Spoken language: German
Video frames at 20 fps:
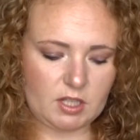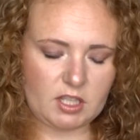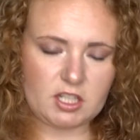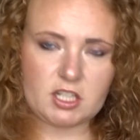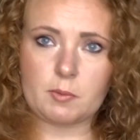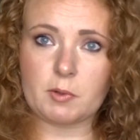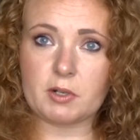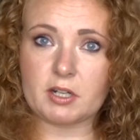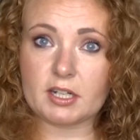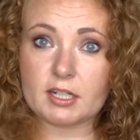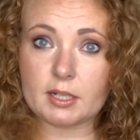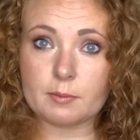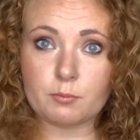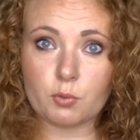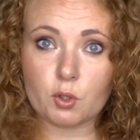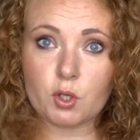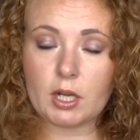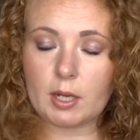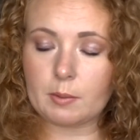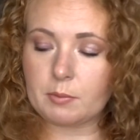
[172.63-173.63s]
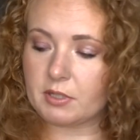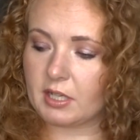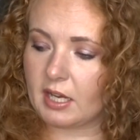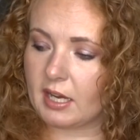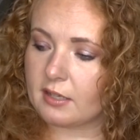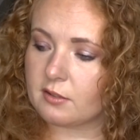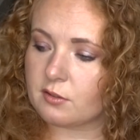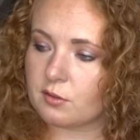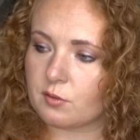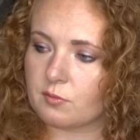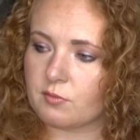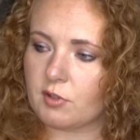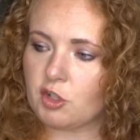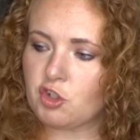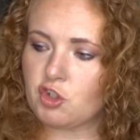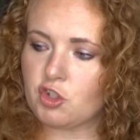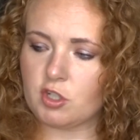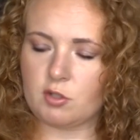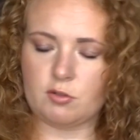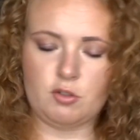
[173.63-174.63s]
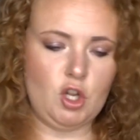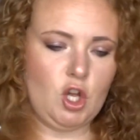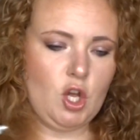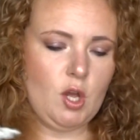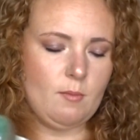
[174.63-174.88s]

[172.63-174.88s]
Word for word: ich aber gar keinen Bock habe, die Haare zu waschen, dann